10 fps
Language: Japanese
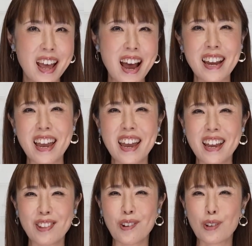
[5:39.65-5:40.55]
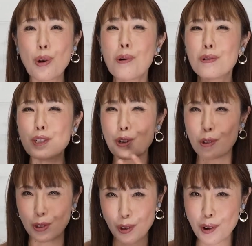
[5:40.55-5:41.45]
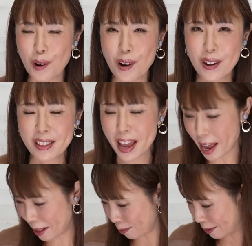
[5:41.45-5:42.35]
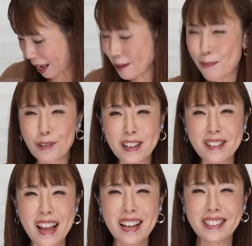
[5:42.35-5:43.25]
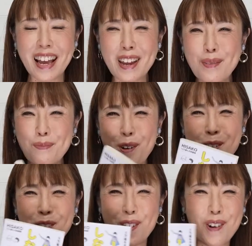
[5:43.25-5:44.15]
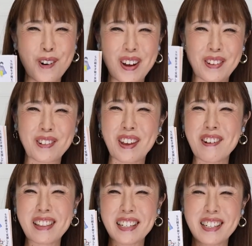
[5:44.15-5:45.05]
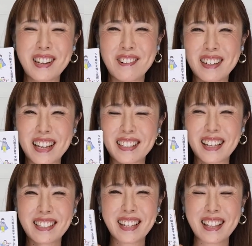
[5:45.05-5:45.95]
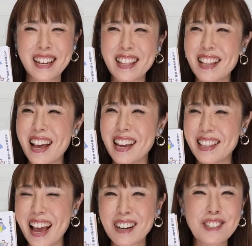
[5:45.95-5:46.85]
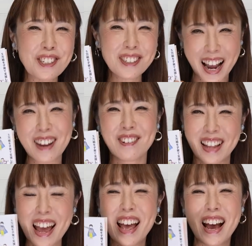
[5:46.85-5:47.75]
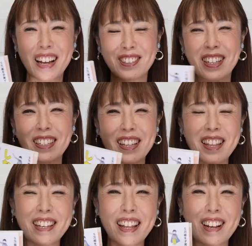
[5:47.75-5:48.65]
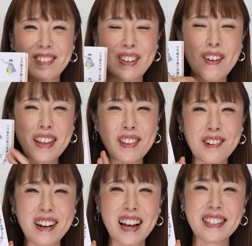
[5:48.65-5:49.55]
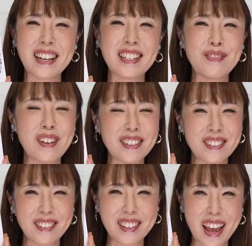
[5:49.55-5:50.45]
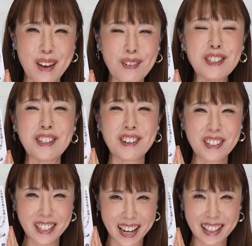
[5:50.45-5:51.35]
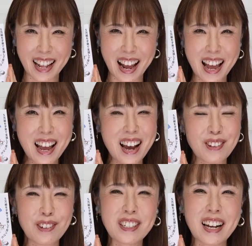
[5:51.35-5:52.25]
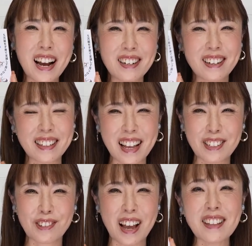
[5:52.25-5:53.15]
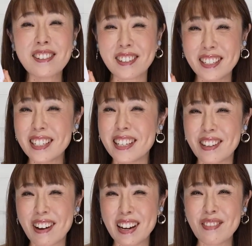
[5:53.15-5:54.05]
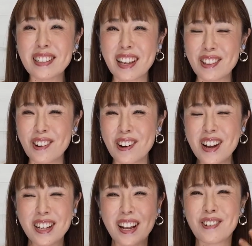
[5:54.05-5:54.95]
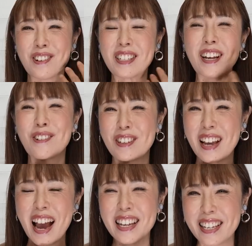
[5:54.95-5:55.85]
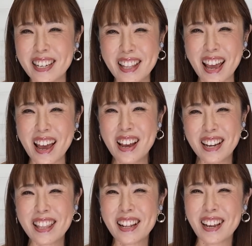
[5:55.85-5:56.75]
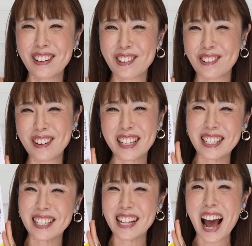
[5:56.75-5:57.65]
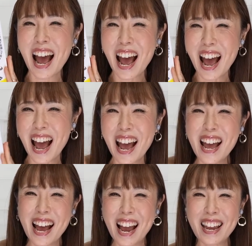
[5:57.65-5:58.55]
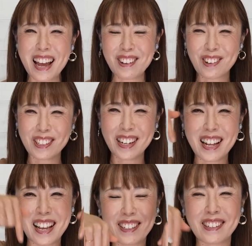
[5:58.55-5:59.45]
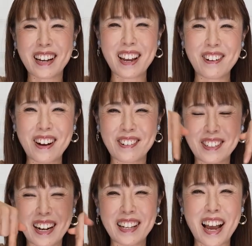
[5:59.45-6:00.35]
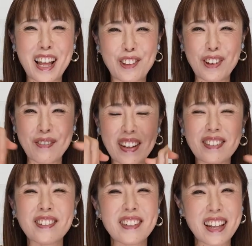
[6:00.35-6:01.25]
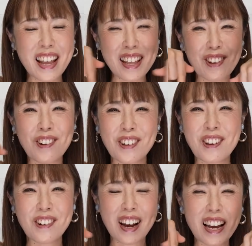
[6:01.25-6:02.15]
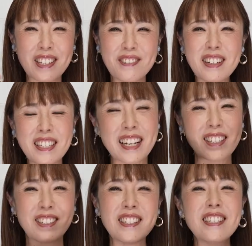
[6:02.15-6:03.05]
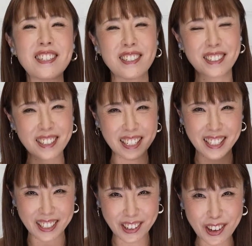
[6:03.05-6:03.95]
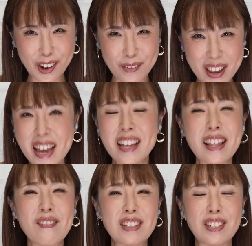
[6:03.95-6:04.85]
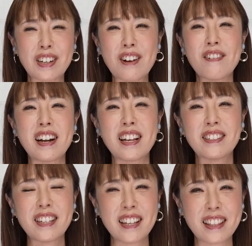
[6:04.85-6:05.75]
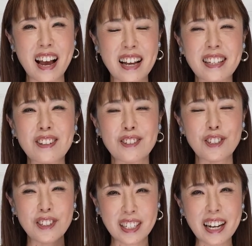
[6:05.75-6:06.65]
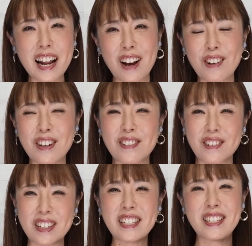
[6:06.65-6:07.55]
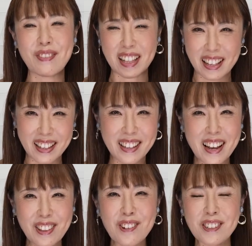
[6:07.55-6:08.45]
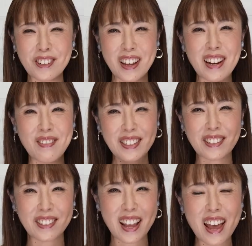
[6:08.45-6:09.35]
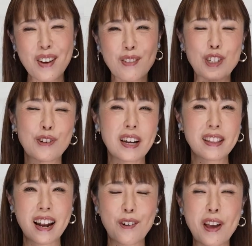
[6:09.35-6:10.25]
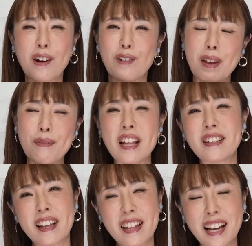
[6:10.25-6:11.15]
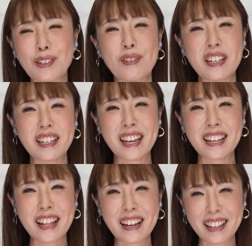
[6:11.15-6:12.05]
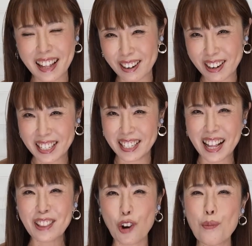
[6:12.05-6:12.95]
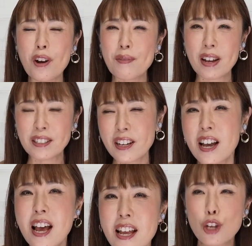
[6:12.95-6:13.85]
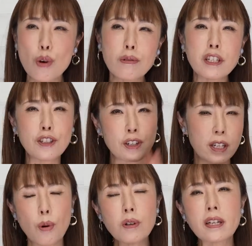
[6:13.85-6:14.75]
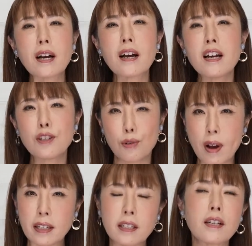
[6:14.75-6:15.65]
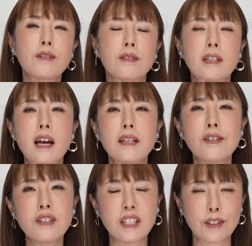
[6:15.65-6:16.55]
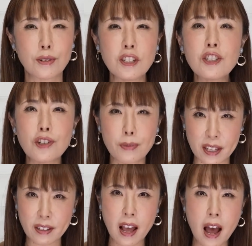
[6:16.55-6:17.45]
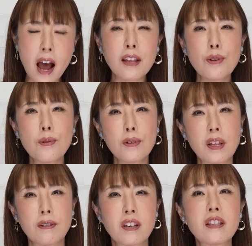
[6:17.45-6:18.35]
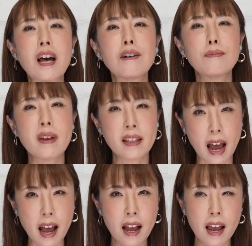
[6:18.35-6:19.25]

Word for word: はいえーと、トークショーとで、えーと、サイン本ですねサイン本をあの手渡しで渡させていただいて握手会をねあのさせていただくイベントを開催しますのでもしよろしかったらあのお時間ある方はちょっと暑い時期ではありますけどあの久子に挨いに来ていただけると嬉しいなはいあのこちらです概要欄こちらに貼っときますのでね東京会場は月29日土曜日田町カンファレンスセンター朝の10時からお昼の1時までですトークショーやりますのでもしよかったら親子で皆さんで遊びに来ていただけたら嬉しいなと思います翌日大阪会場は7月の30日の日曜日ですハートンホテル北梅田、